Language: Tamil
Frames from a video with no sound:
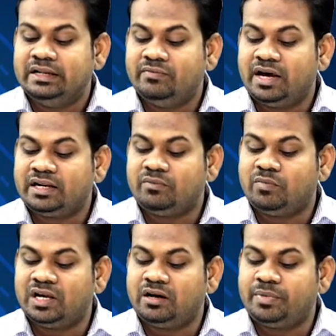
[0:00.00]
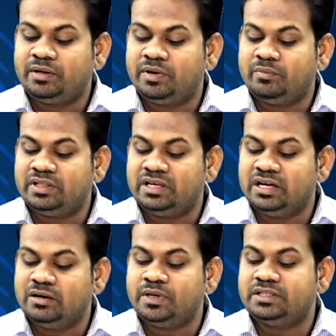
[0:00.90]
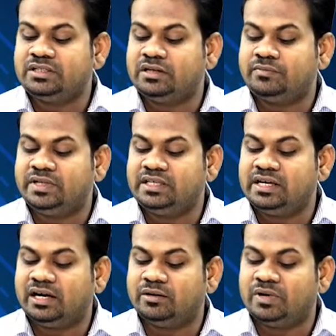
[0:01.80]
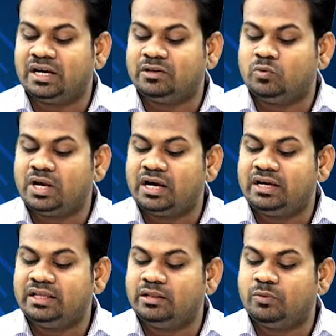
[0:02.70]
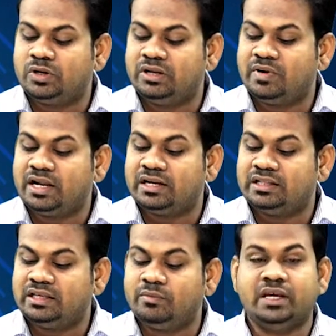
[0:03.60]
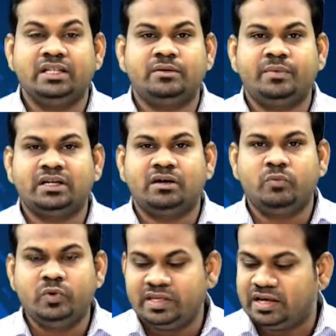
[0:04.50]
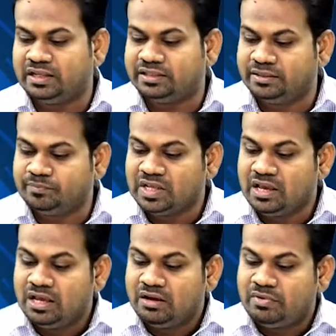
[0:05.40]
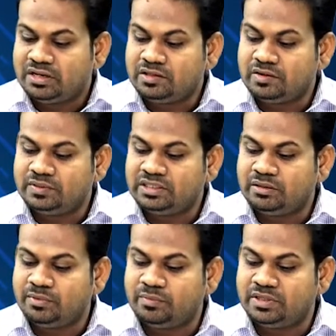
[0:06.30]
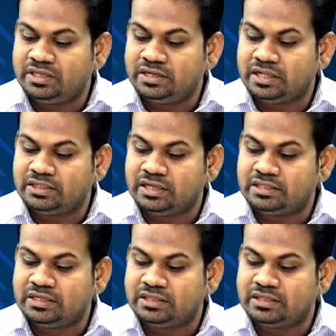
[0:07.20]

நிவாரணம் வழங்கப்படும் என்பது ஏமாற்று நடவடிக்கையாகும் அதனூடாக எந்த ஒரு நிவாரணத்தையும் எதிர்பார்க்க முடியாது செலவு திட்டம் என்பது நத்தார்